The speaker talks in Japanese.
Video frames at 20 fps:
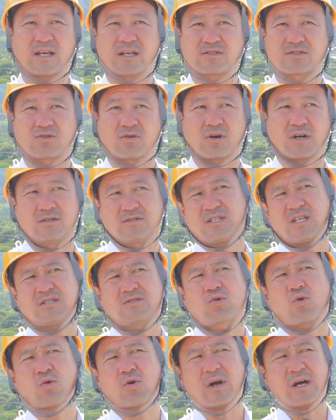決しようかで
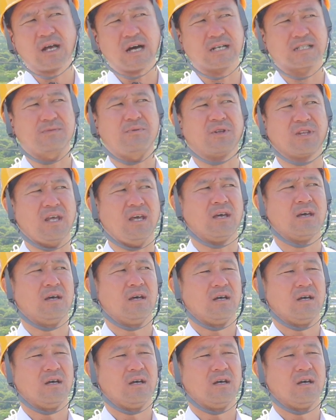そっから初めて